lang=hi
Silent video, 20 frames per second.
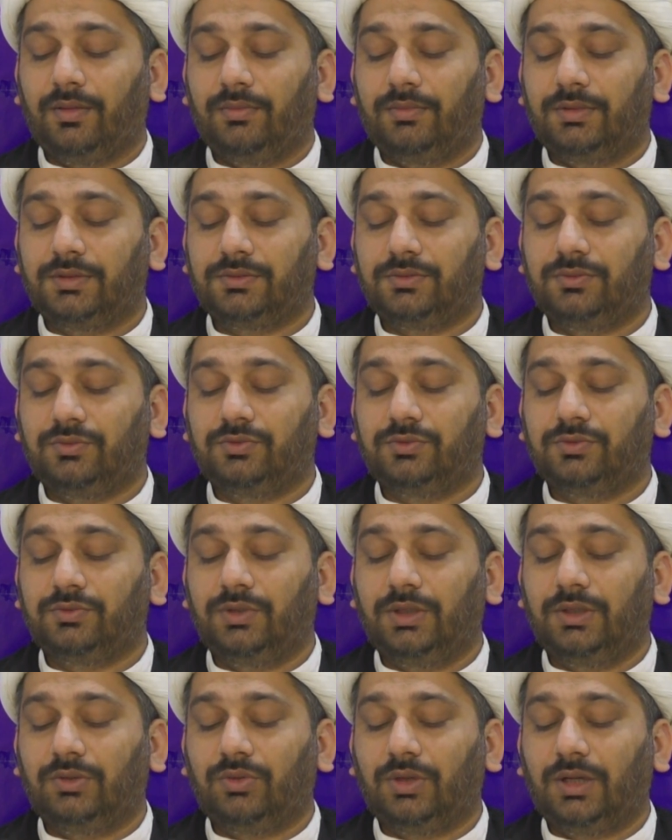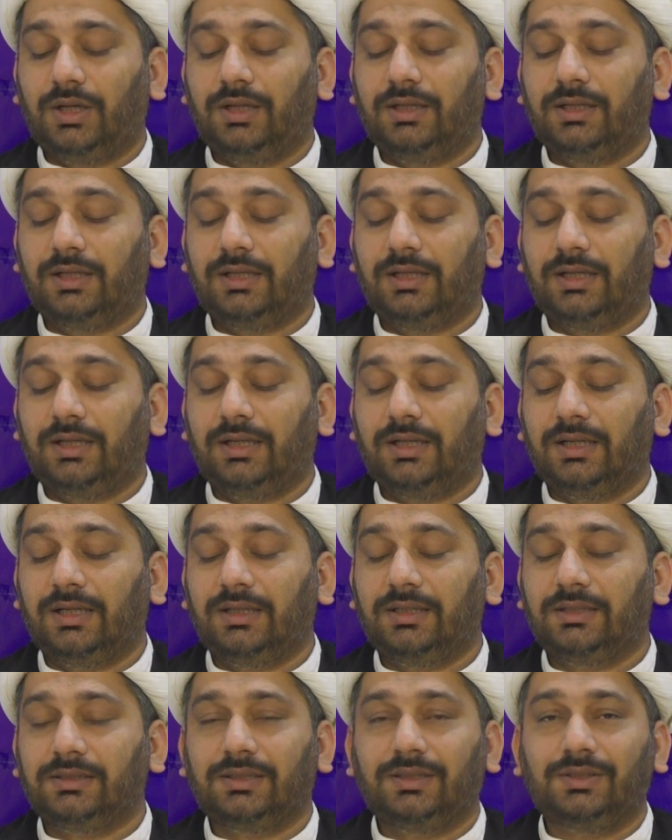बस नजूल कुरान का
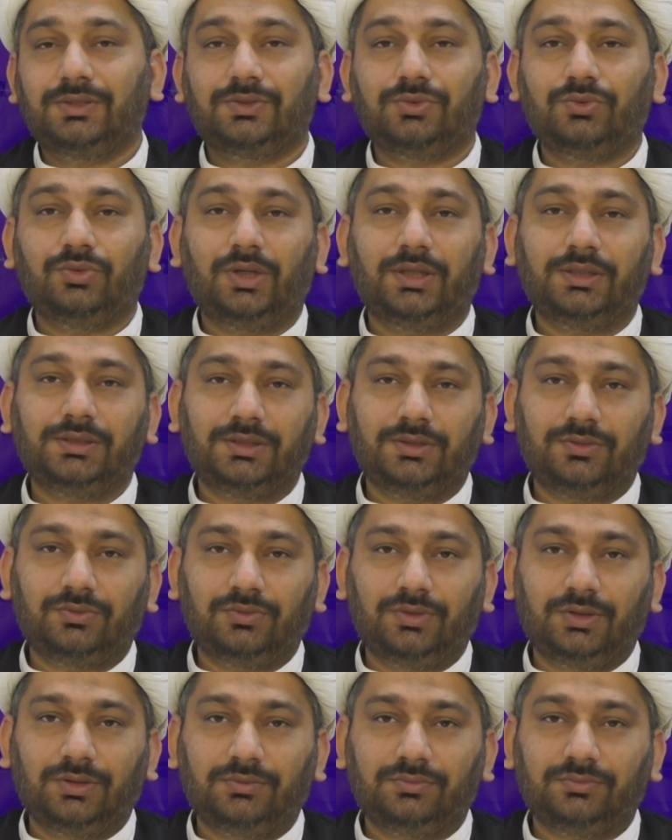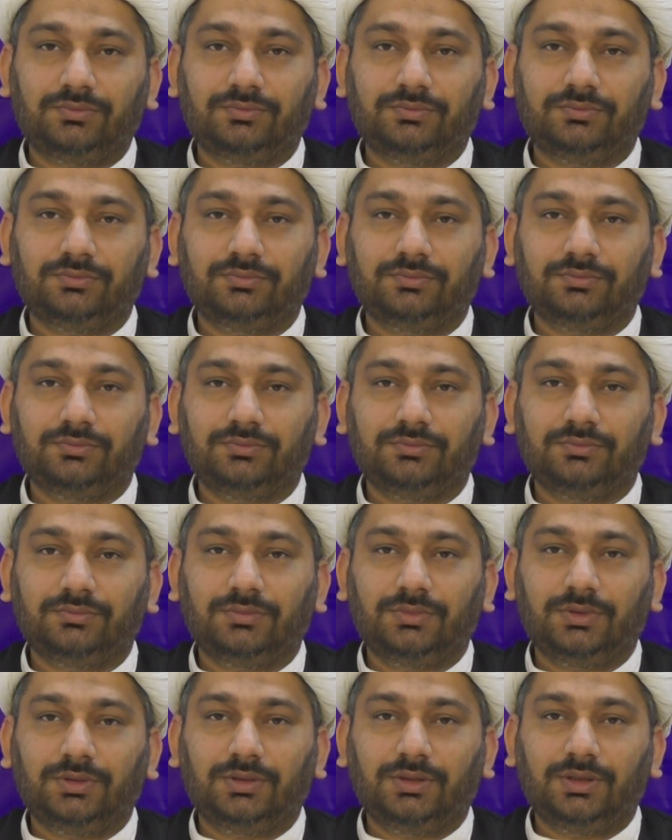आगाज़ इस सूर्य से हुआ
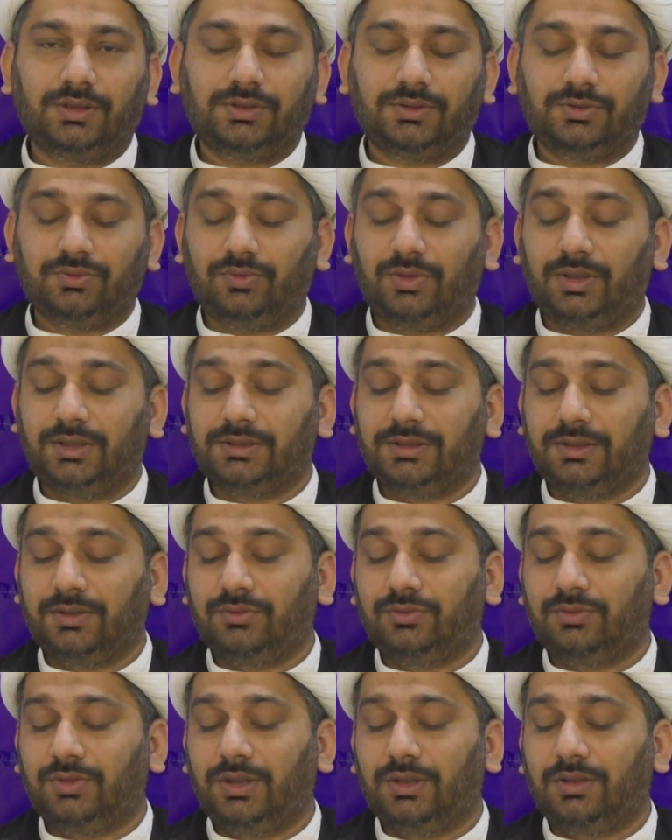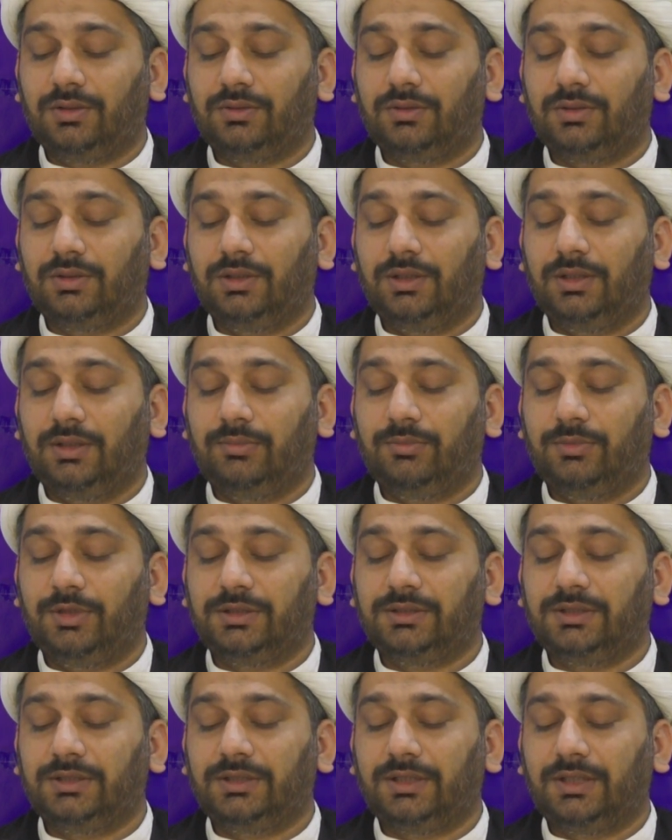इस सूर्य से हुआ
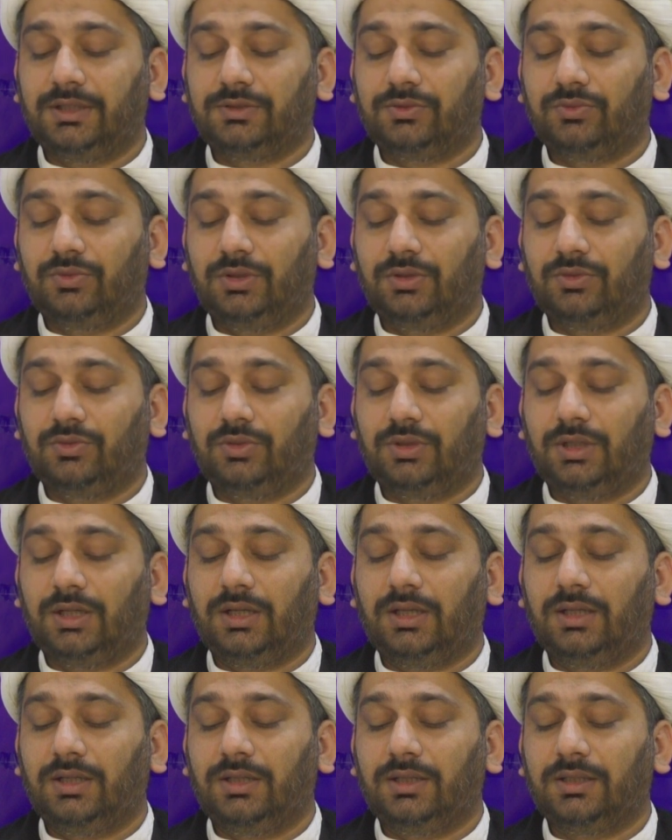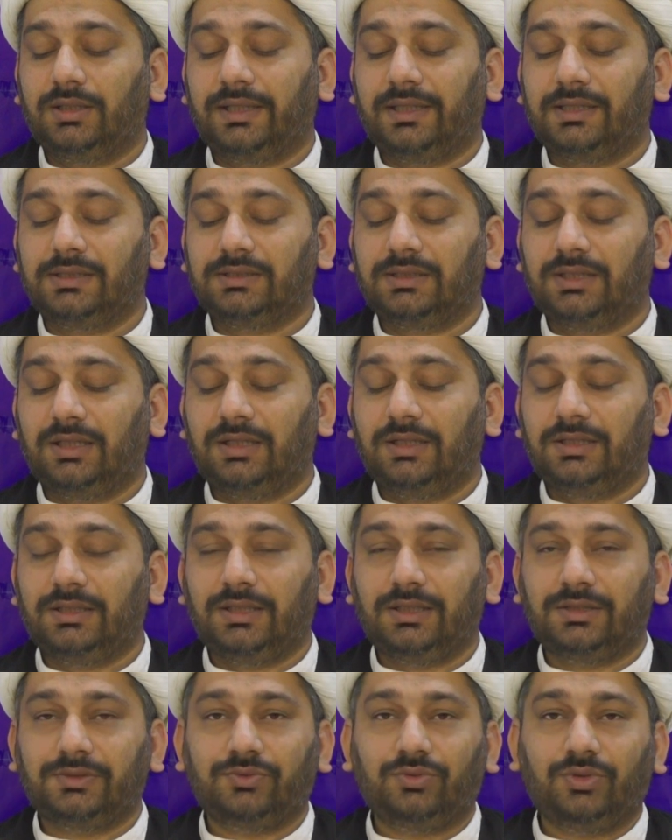बेशत रसूल खुदा के साथ
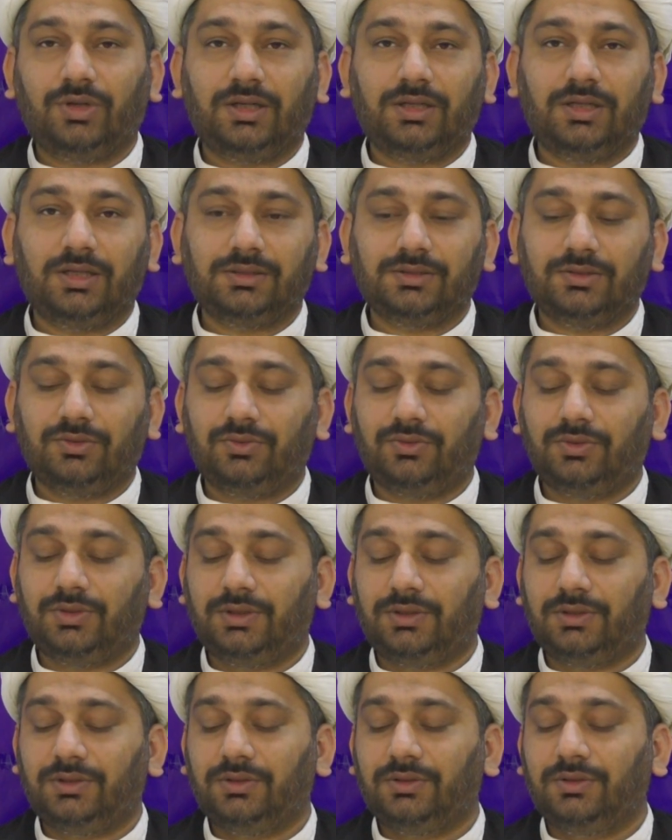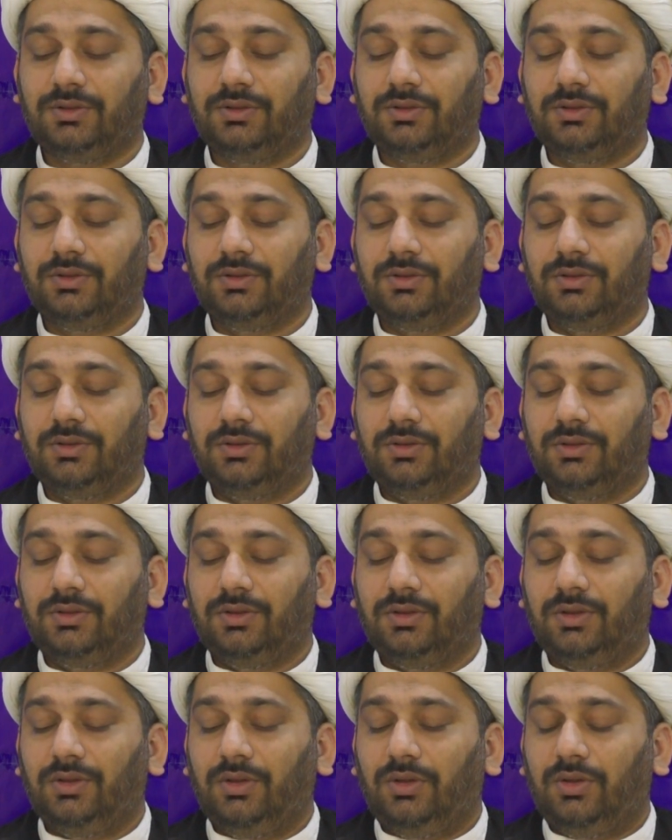ये सूर नाजुल हुई
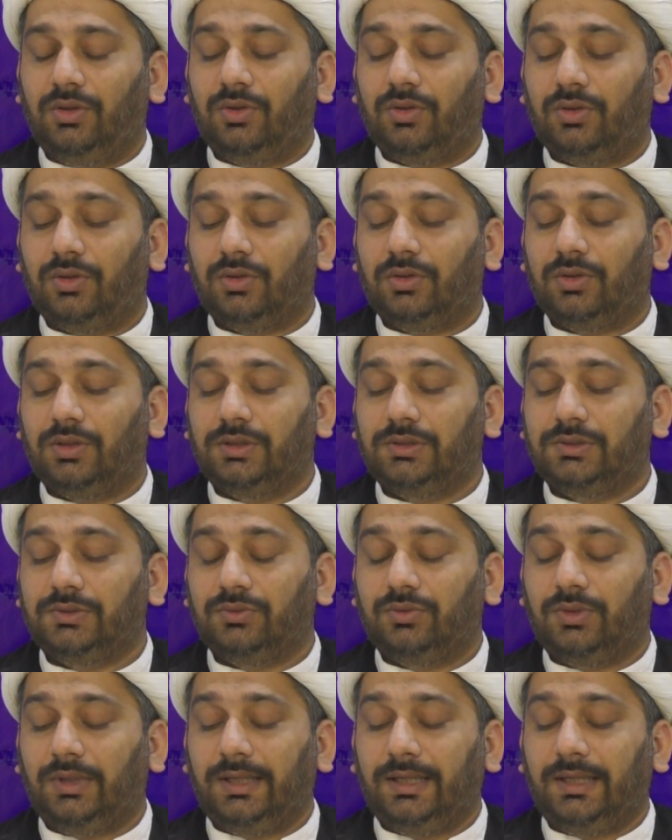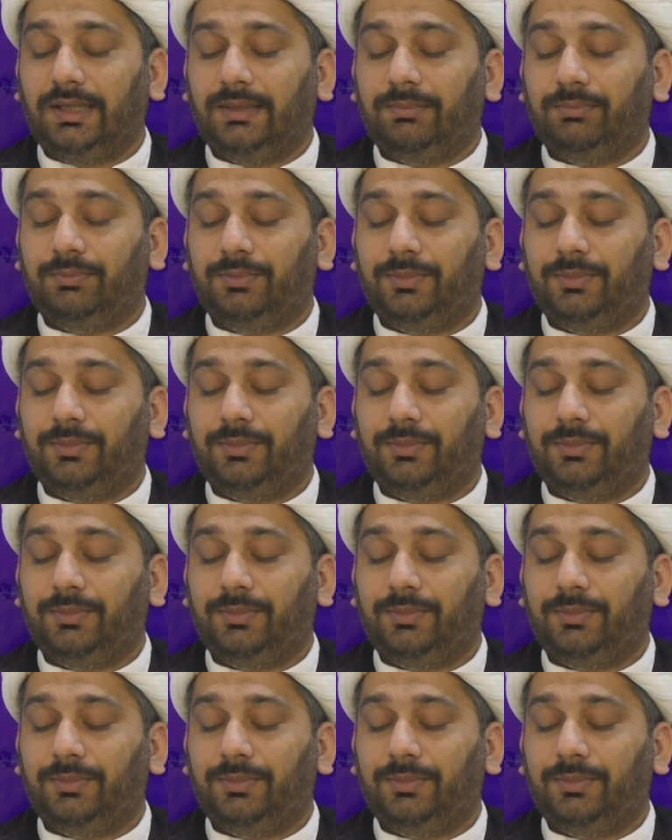और इस सूर्य ने